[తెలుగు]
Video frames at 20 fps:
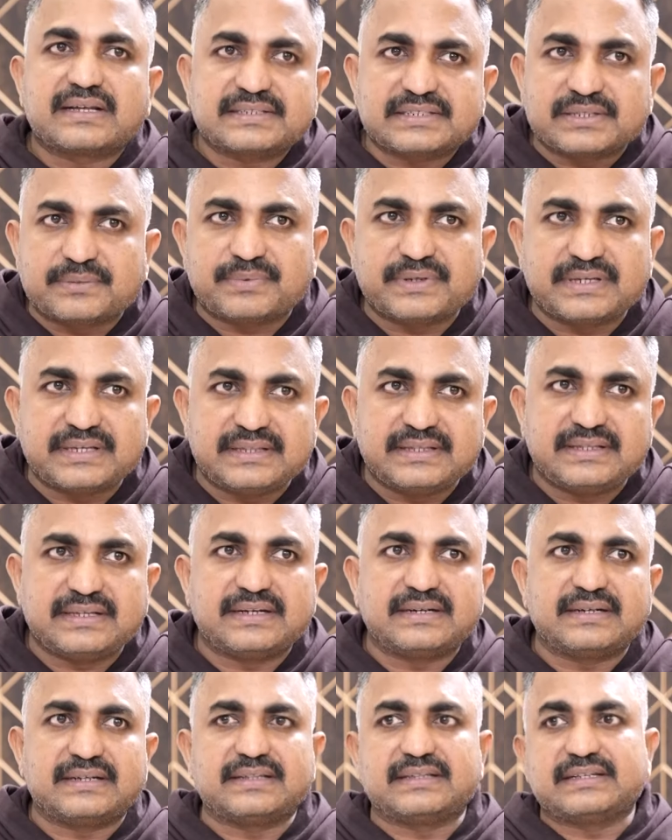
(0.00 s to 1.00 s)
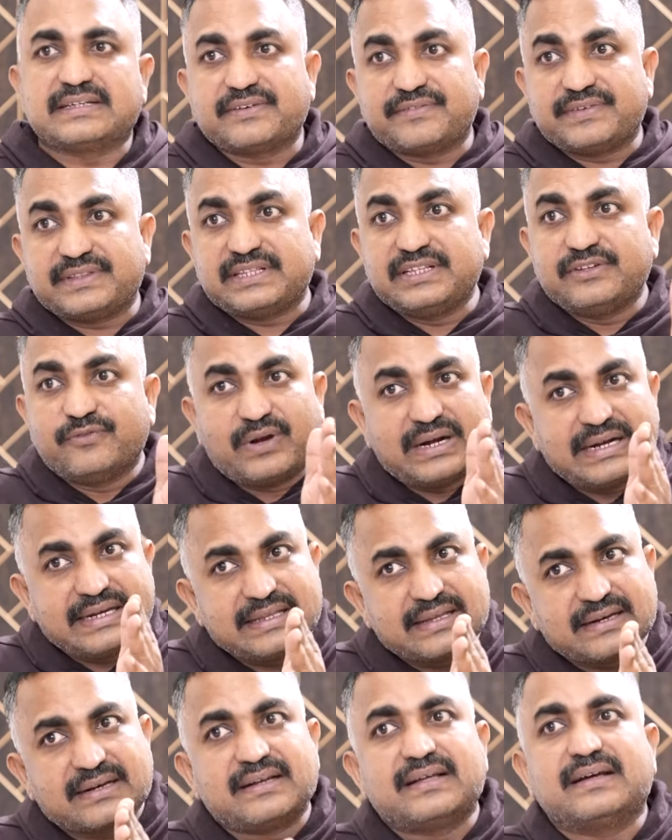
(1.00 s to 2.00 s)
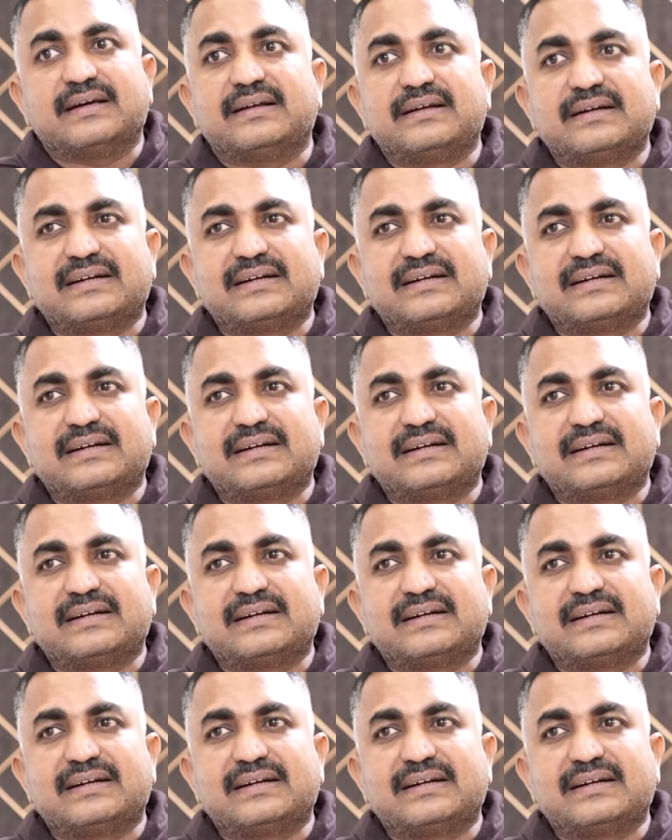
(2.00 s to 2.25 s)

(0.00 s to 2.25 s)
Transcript: రాసినప్పుడు ఏంది అంటే ఏంటంటే విత్ ఇన్ వన్ ఇయర్లో